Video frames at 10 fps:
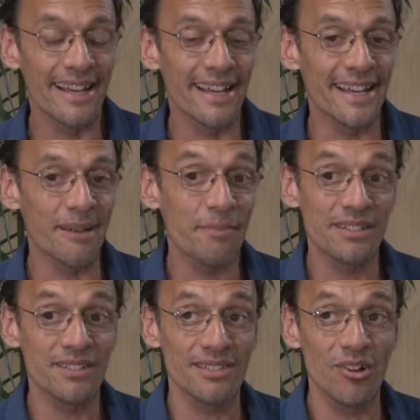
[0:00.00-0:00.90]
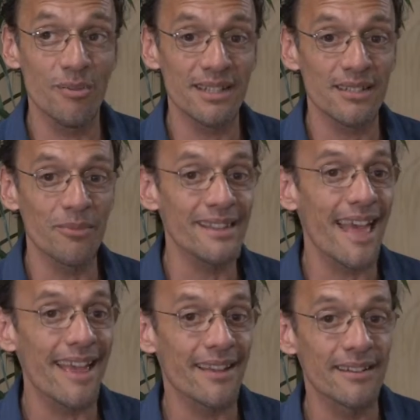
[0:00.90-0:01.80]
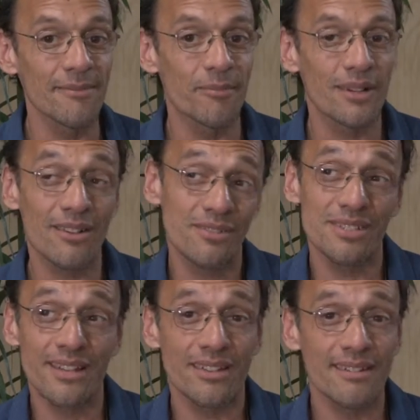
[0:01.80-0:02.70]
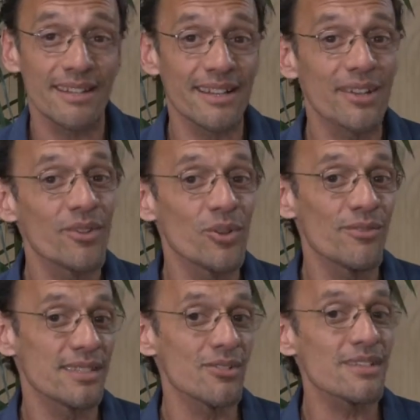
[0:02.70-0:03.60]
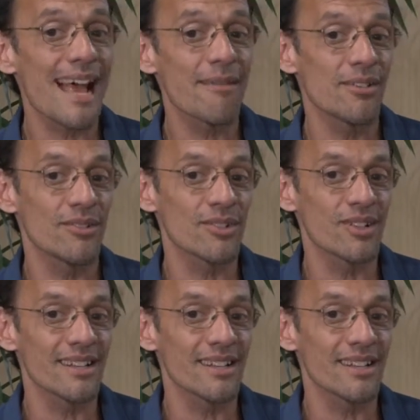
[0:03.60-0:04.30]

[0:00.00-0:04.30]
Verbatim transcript: é, eh, para a gente ter uma, uma, ideia, né? Porque quando você é novo, você não sabe.